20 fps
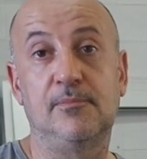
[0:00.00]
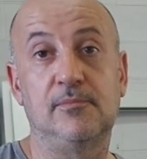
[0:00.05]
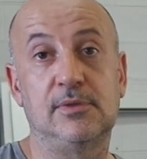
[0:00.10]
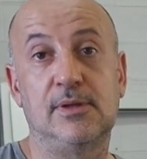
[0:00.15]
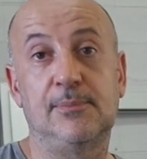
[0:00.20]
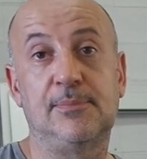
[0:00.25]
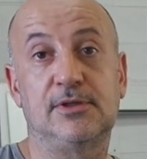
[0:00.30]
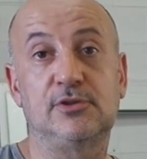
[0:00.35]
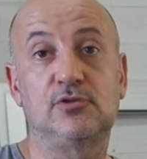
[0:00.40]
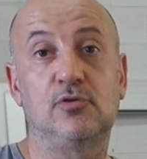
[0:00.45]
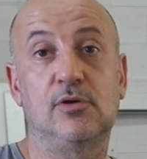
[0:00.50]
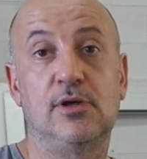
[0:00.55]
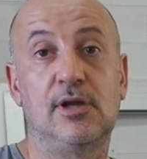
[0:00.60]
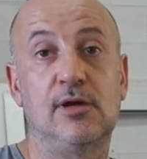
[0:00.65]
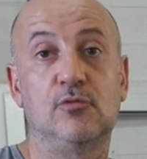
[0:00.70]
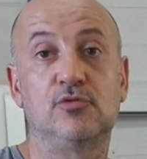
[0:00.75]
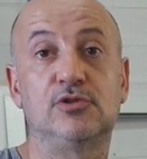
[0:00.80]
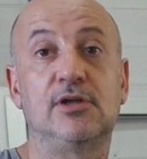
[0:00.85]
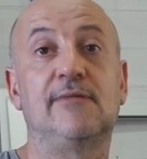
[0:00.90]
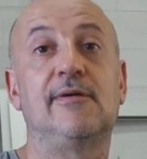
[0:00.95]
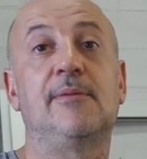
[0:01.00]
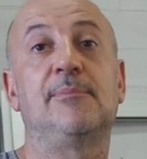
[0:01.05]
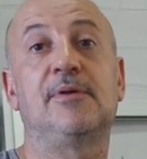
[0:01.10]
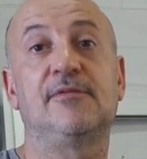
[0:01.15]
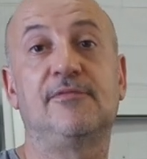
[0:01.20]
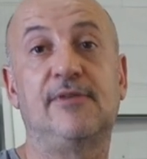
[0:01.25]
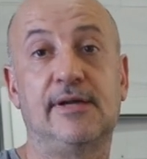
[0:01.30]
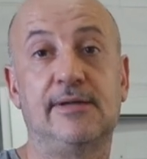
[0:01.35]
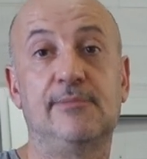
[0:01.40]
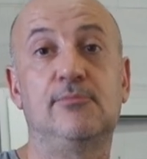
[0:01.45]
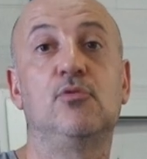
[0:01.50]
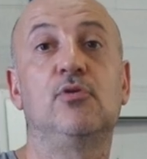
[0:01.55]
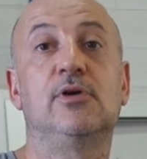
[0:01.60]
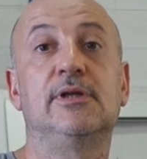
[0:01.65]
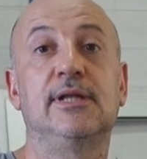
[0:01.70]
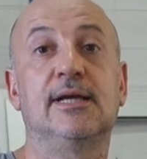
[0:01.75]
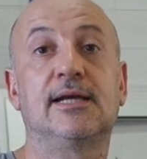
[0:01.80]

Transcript: una persona lo usava per fare i buchi